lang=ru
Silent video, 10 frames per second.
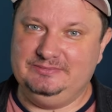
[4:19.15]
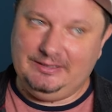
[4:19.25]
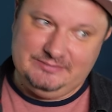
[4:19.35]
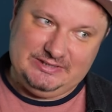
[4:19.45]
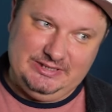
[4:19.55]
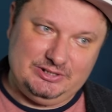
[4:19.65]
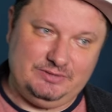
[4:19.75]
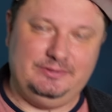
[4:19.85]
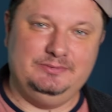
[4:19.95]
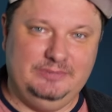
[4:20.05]
Там
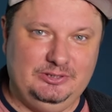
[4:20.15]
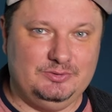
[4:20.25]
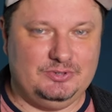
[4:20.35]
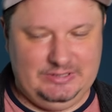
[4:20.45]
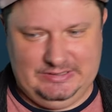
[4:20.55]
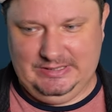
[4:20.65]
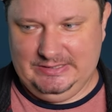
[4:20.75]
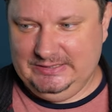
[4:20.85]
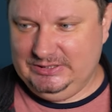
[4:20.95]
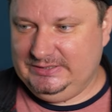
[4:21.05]
сдерживал минус и
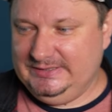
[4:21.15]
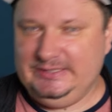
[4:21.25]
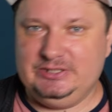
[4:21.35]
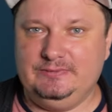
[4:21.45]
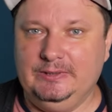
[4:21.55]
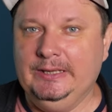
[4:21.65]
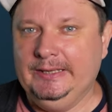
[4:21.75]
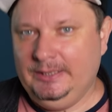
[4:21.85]
здесь, значит, сдерживал.